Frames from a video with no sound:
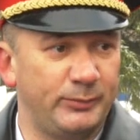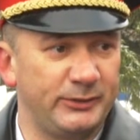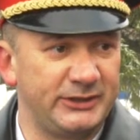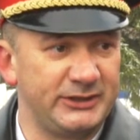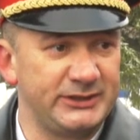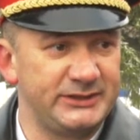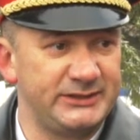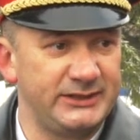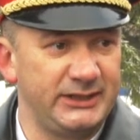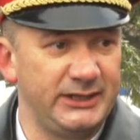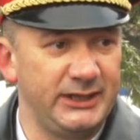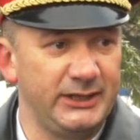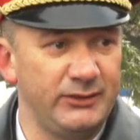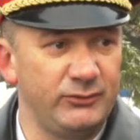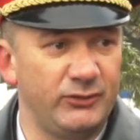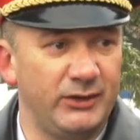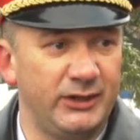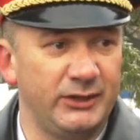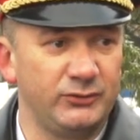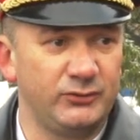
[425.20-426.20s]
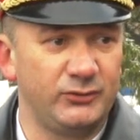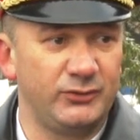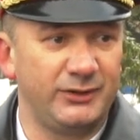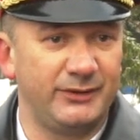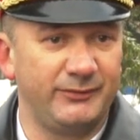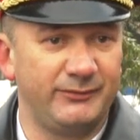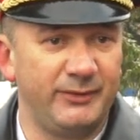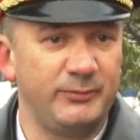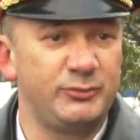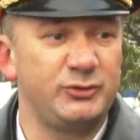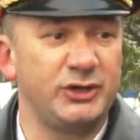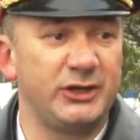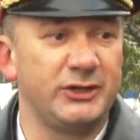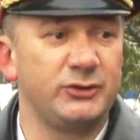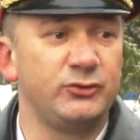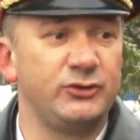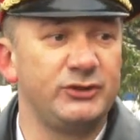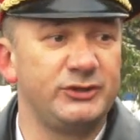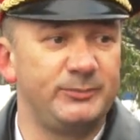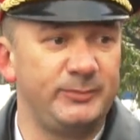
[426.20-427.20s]
подразделению, оно вообще
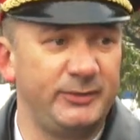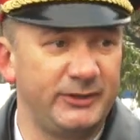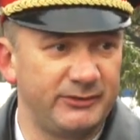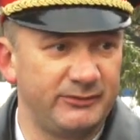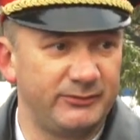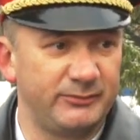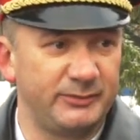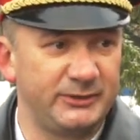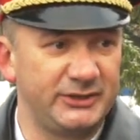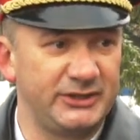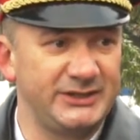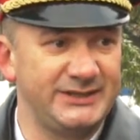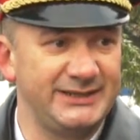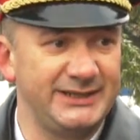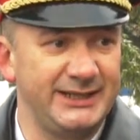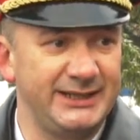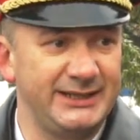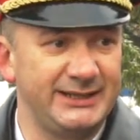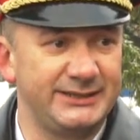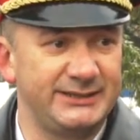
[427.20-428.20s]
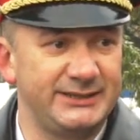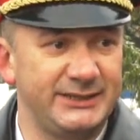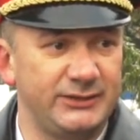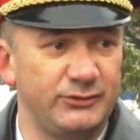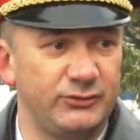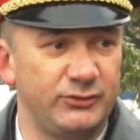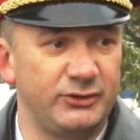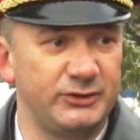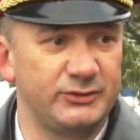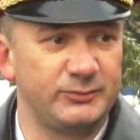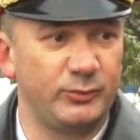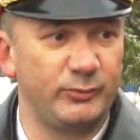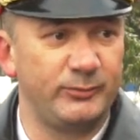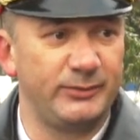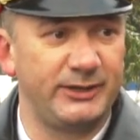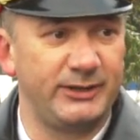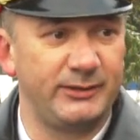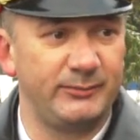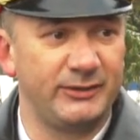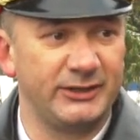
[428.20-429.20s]
одно из первых подразделений на территории
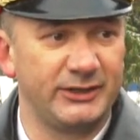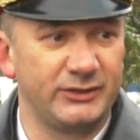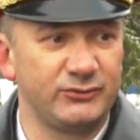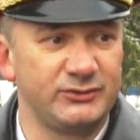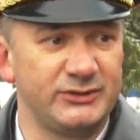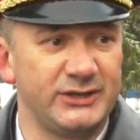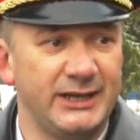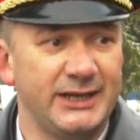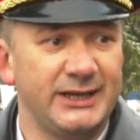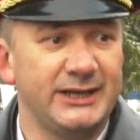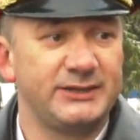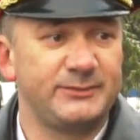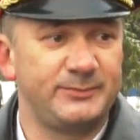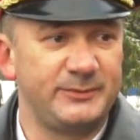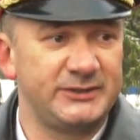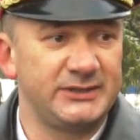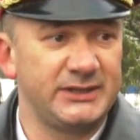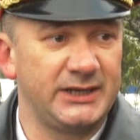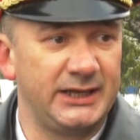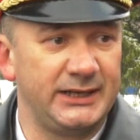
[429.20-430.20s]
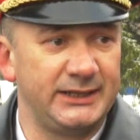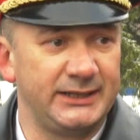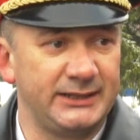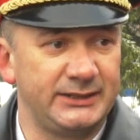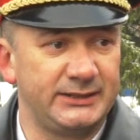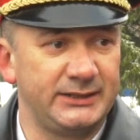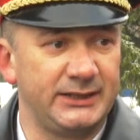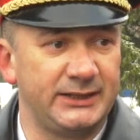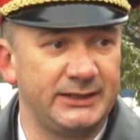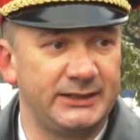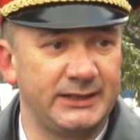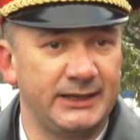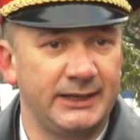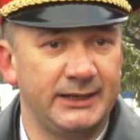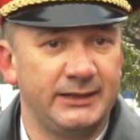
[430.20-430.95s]
Республики Беларусь, специальный отряд.